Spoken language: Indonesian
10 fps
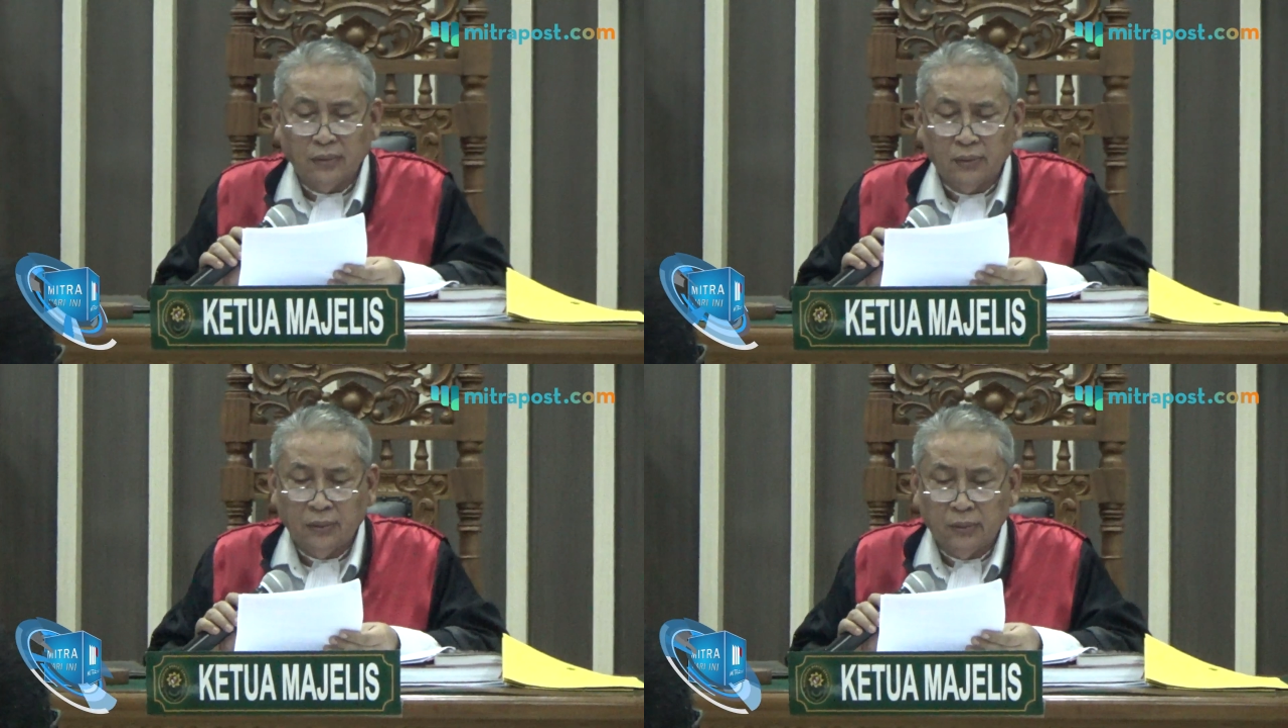
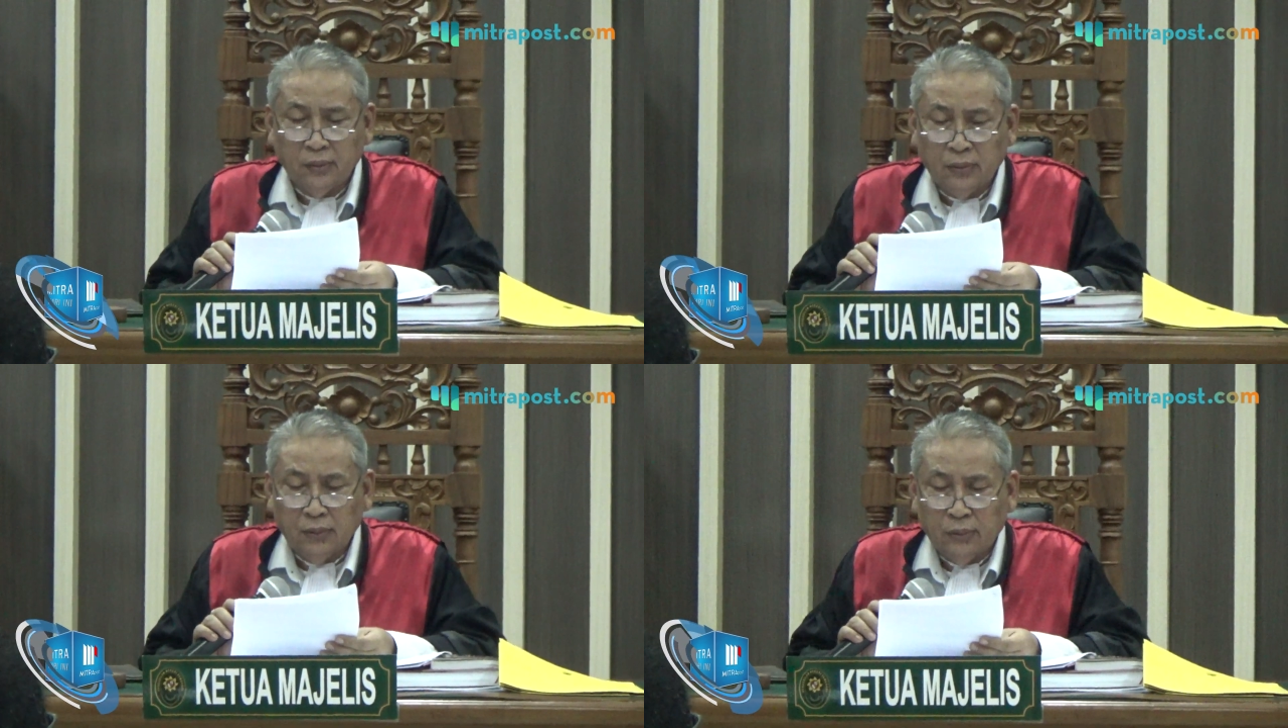
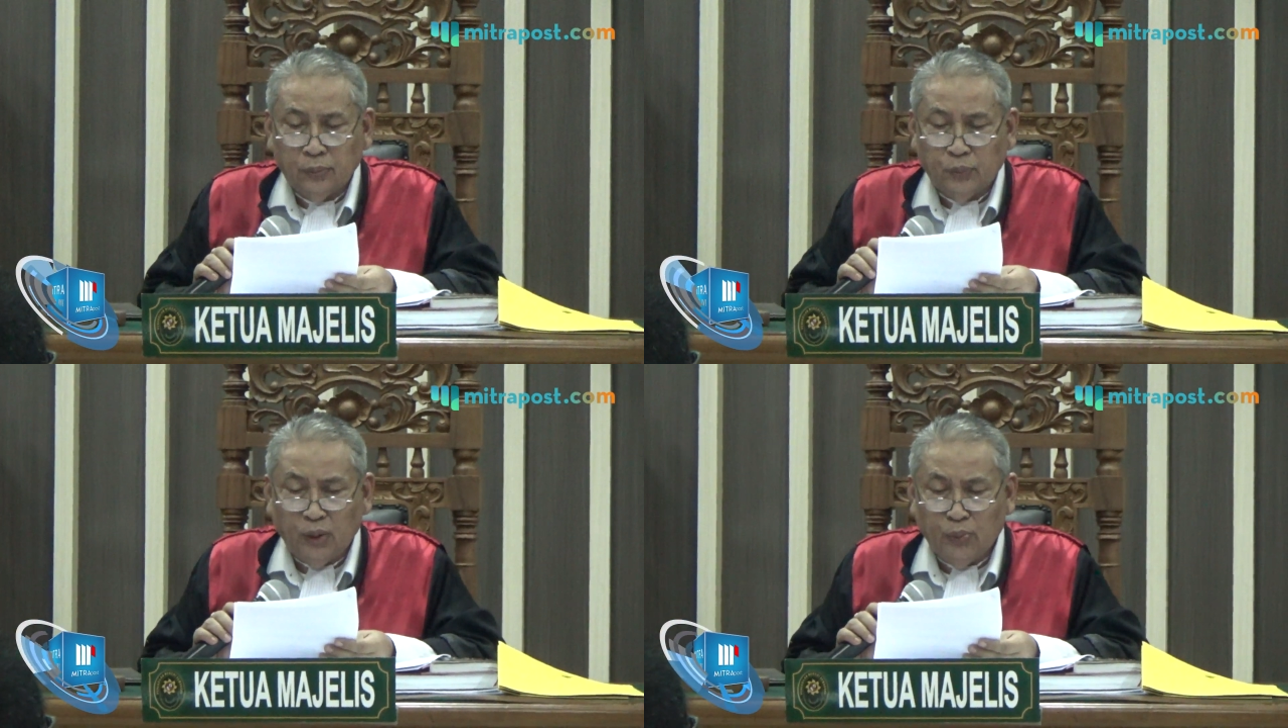dipimpin Ketua
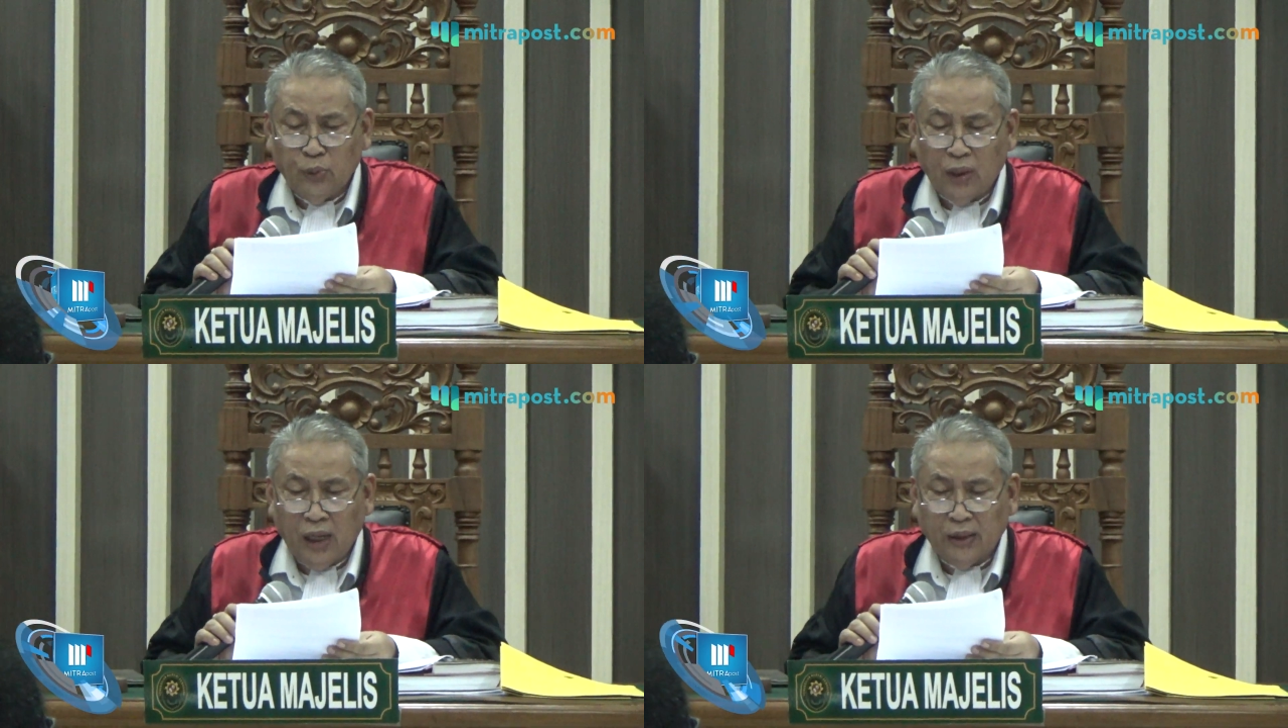Majelis
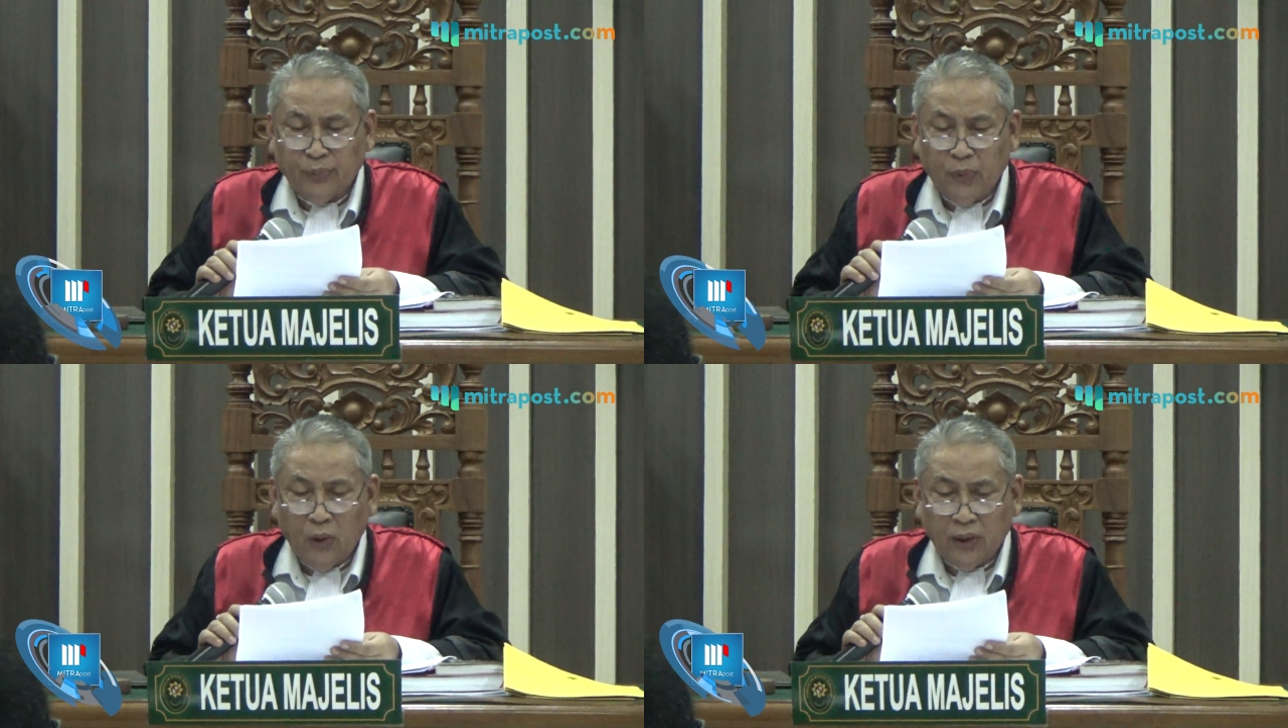Hakim
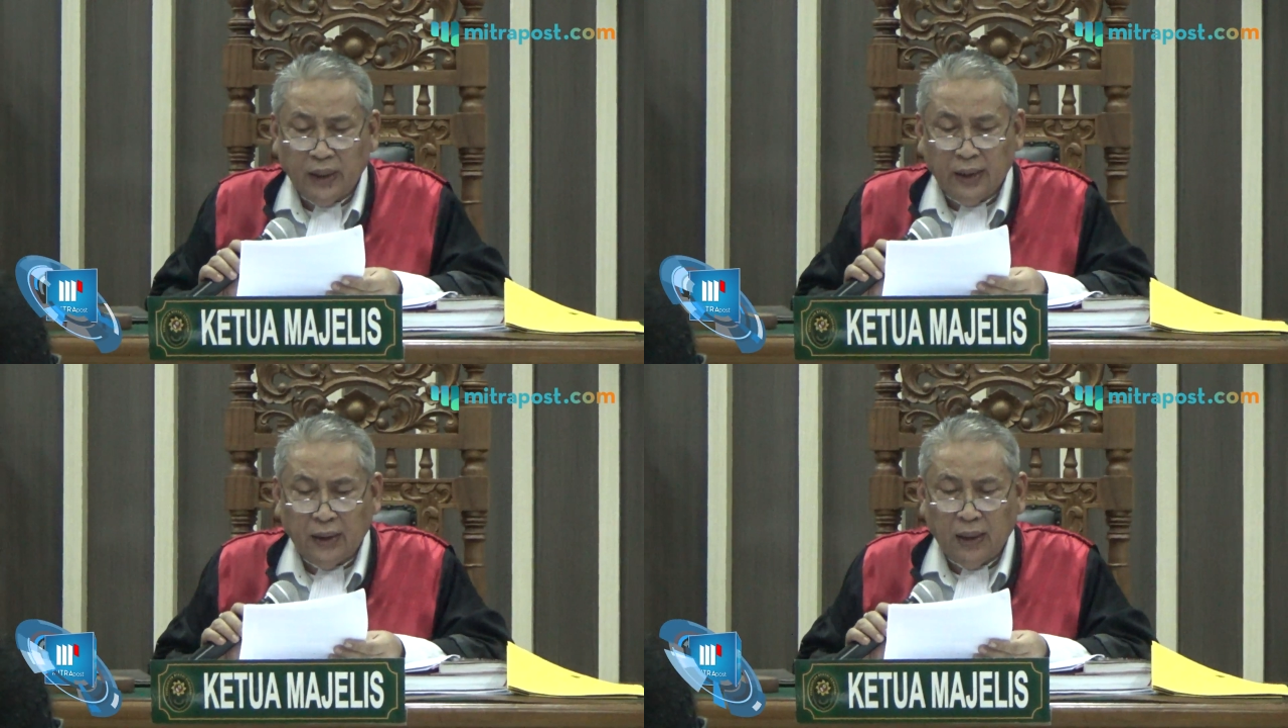Sulistiono